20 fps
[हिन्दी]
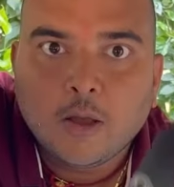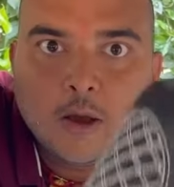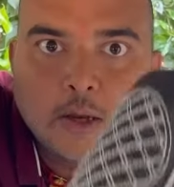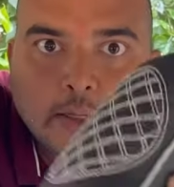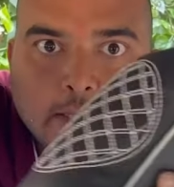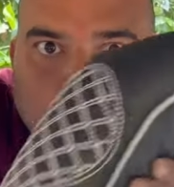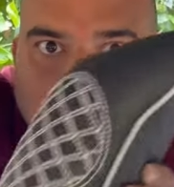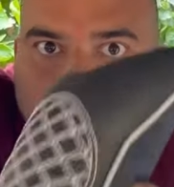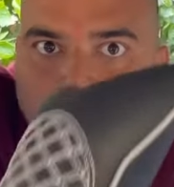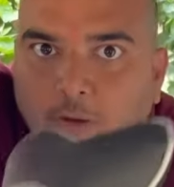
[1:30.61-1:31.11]
और
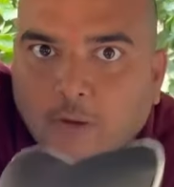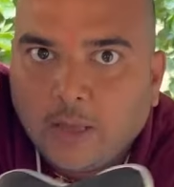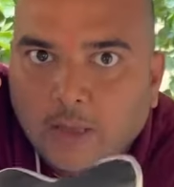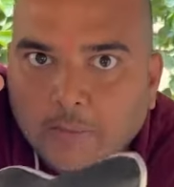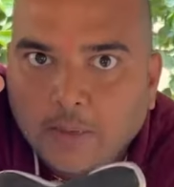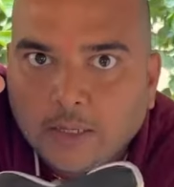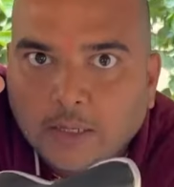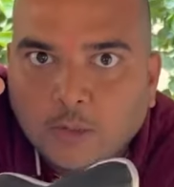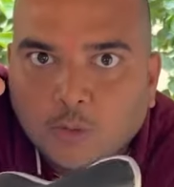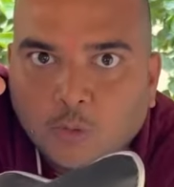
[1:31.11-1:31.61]
ये जो है
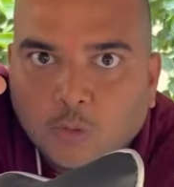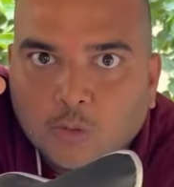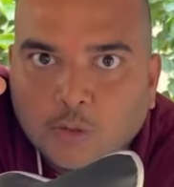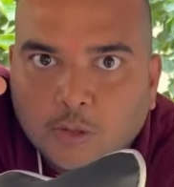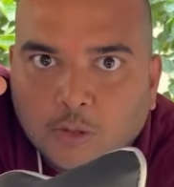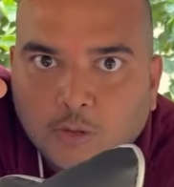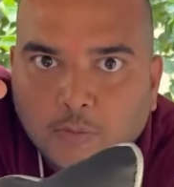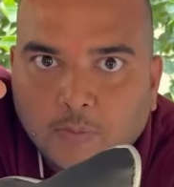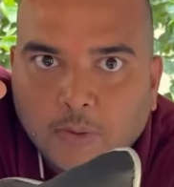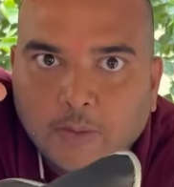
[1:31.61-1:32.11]
मैंने दो
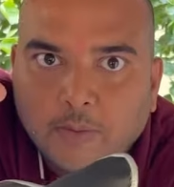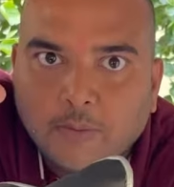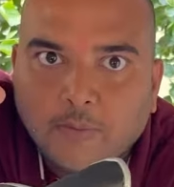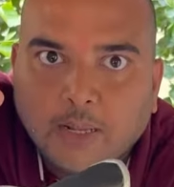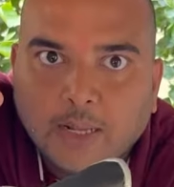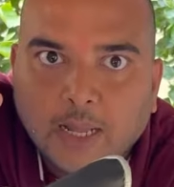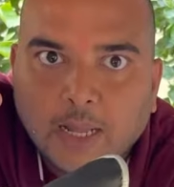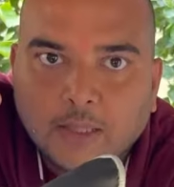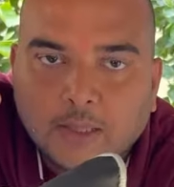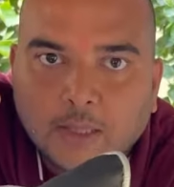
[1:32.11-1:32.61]
सौ रुपये में
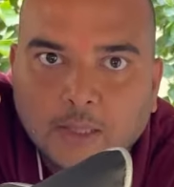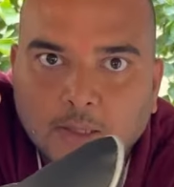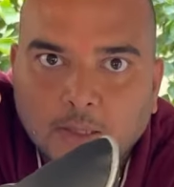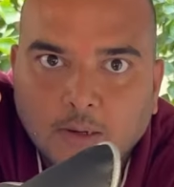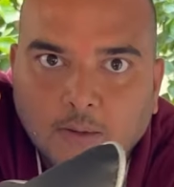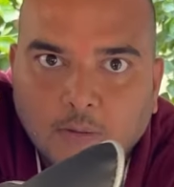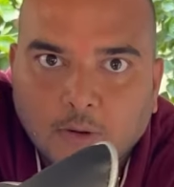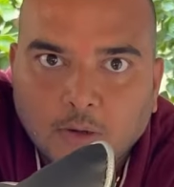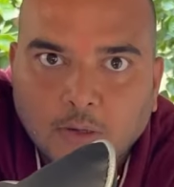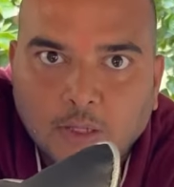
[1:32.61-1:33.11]
मंगाया था
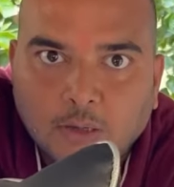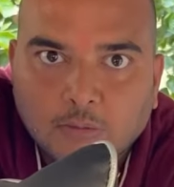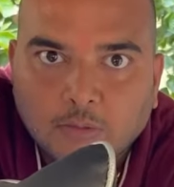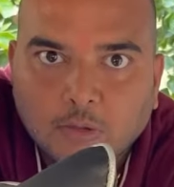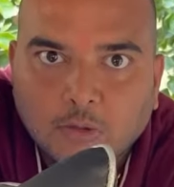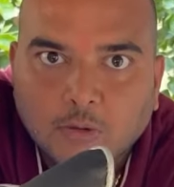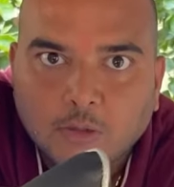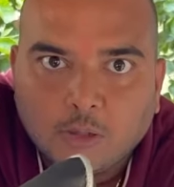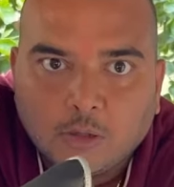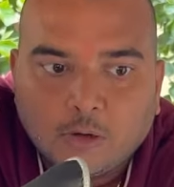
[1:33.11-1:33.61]
सिर्फ और सिर्फ
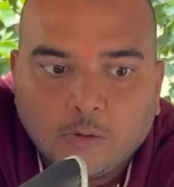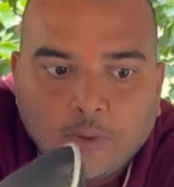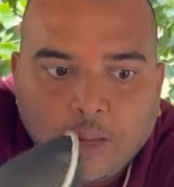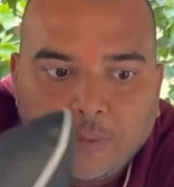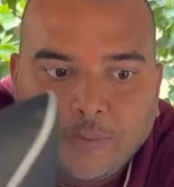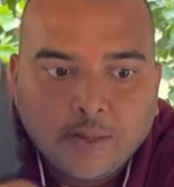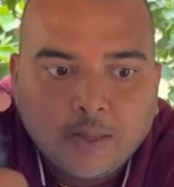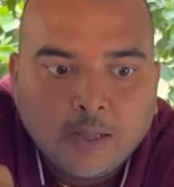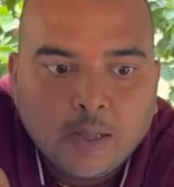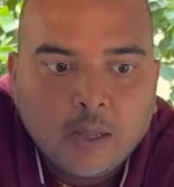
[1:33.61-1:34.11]
दो सौ रुपये
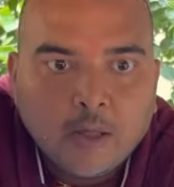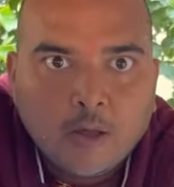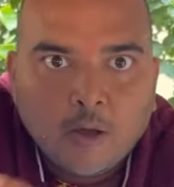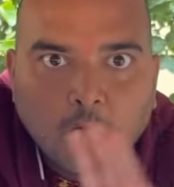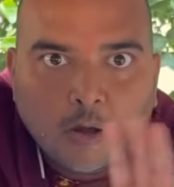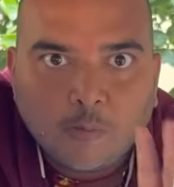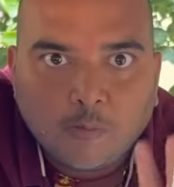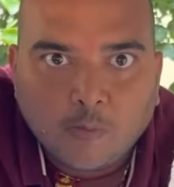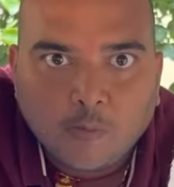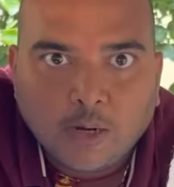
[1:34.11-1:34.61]
में
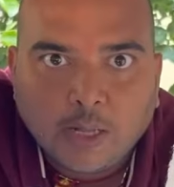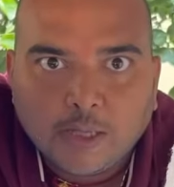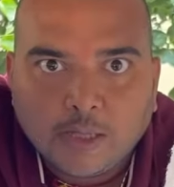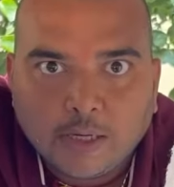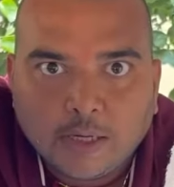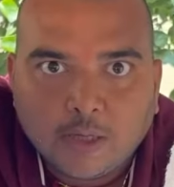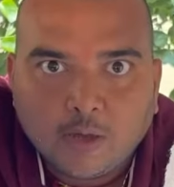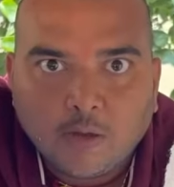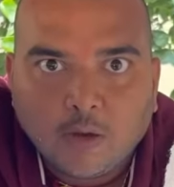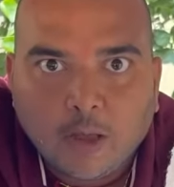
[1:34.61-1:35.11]
और पूरा
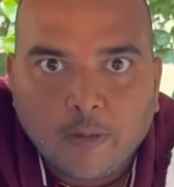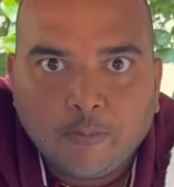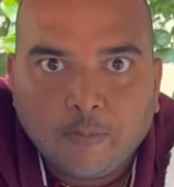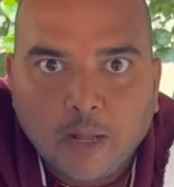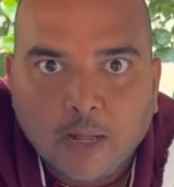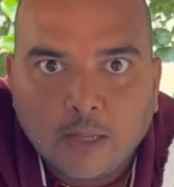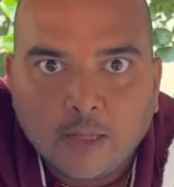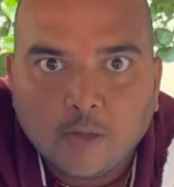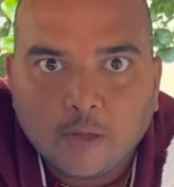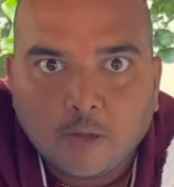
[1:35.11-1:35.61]
सेट जो है
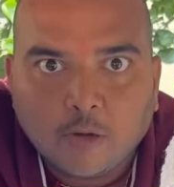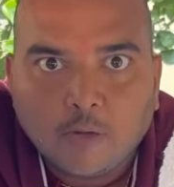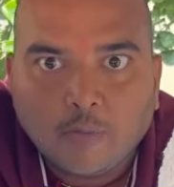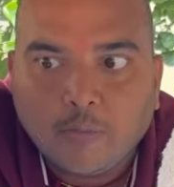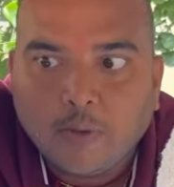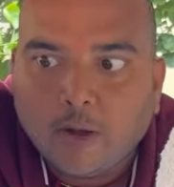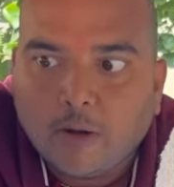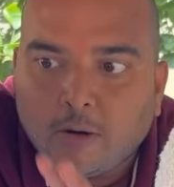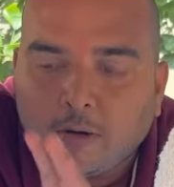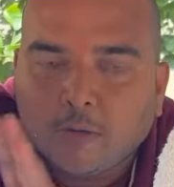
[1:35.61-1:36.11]
पाँच सौ
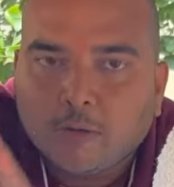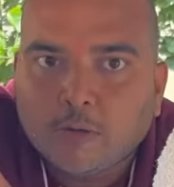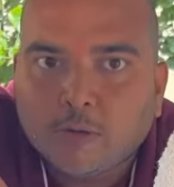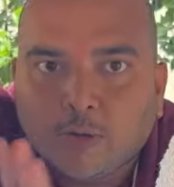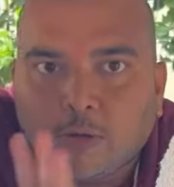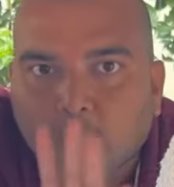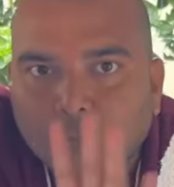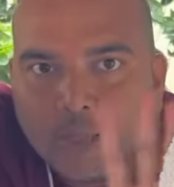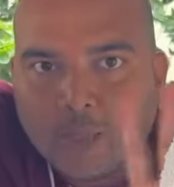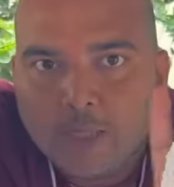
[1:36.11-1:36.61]
रुपये और दो सौ
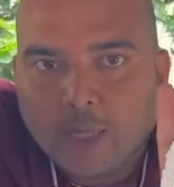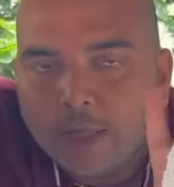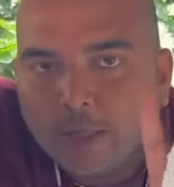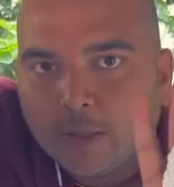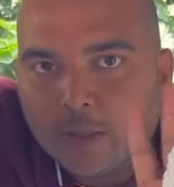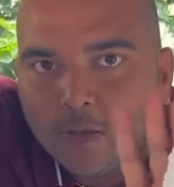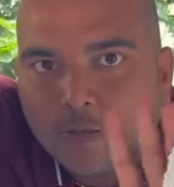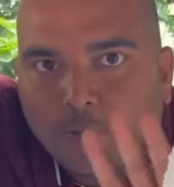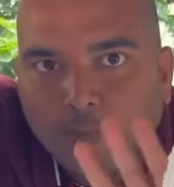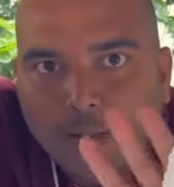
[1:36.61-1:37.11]
रुपये सात
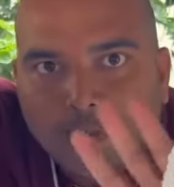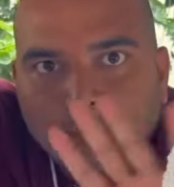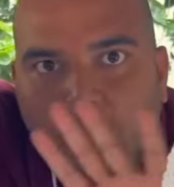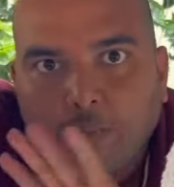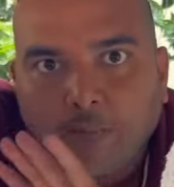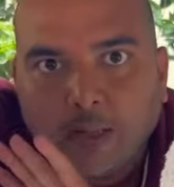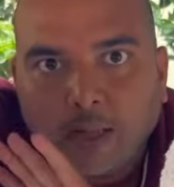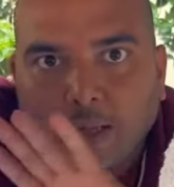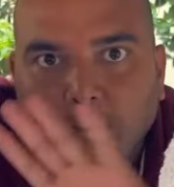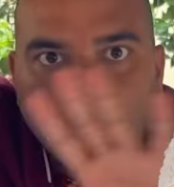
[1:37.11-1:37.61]
सौ रुपये में
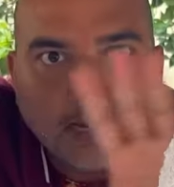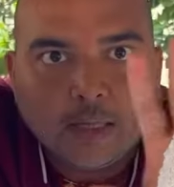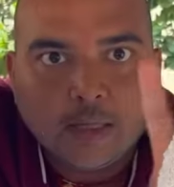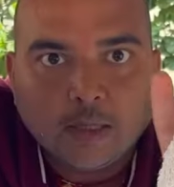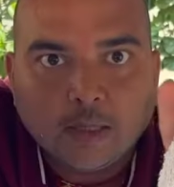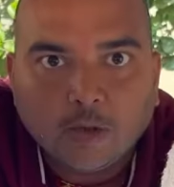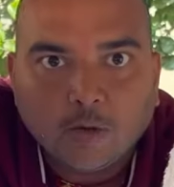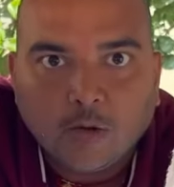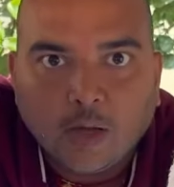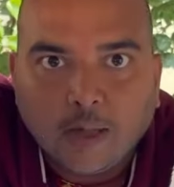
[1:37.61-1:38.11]
आपका
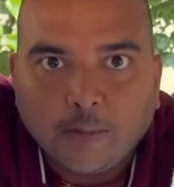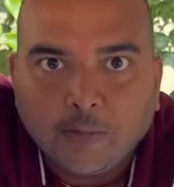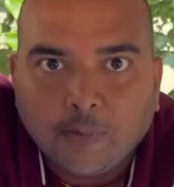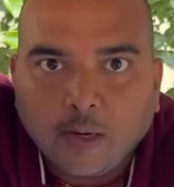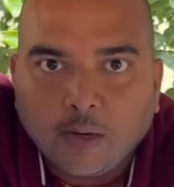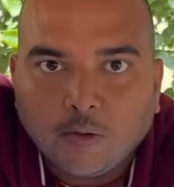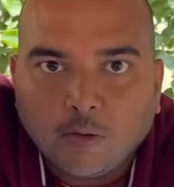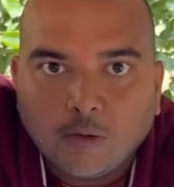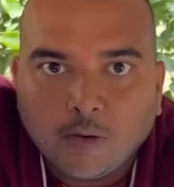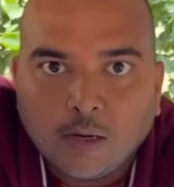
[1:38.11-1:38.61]
गाड़ी जो है
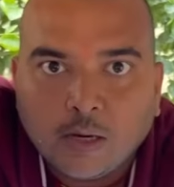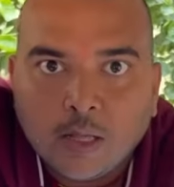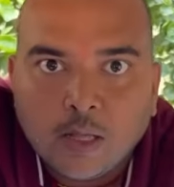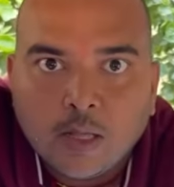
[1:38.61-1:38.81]
बिल्कुल